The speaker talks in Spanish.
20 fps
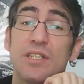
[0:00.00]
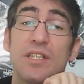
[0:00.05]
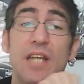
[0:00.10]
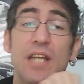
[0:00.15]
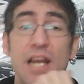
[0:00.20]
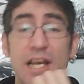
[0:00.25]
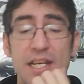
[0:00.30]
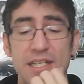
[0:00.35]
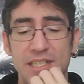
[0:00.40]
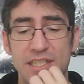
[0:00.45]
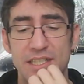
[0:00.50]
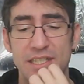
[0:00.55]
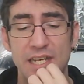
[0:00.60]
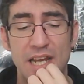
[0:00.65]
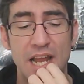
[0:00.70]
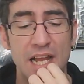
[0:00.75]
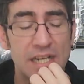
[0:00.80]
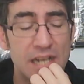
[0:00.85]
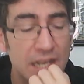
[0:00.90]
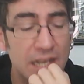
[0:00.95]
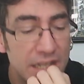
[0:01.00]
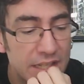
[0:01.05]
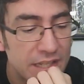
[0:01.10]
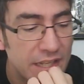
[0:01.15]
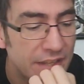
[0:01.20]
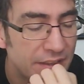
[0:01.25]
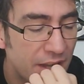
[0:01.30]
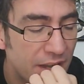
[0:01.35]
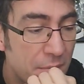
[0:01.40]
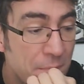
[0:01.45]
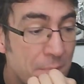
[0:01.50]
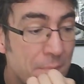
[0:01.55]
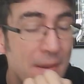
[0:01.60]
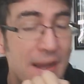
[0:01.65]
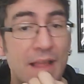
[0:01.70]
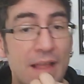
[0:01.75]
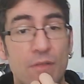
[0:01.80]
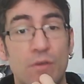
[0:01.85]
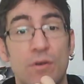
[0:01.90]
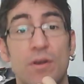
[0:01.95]
tras la caída del
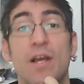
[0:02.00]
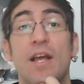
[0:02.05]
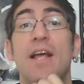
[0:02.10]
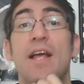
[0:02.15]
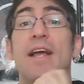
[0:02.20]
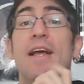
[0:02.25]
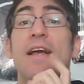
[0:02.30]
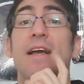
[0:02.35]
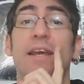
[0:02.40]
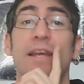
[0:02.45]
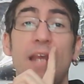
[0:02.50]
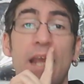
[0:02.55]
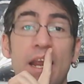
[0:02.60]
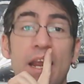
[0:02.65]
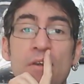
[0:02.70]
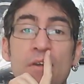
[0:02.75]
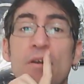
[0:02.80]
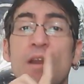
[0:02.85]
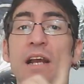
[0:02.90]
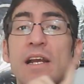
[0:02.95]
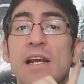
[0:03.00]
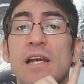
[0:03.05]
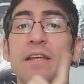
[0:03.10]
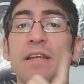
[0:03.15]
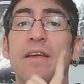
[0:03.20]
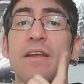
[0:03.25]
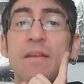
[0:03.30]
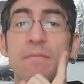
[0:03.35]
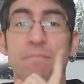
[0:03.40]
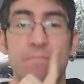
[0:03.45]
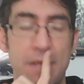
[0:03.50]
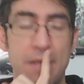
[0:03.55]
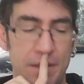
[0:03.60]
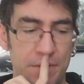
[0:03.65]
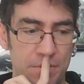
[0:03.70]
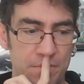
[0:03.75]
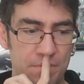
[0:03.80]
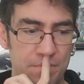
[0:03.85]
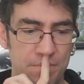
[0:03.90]
emperador, que no la caída del imperio.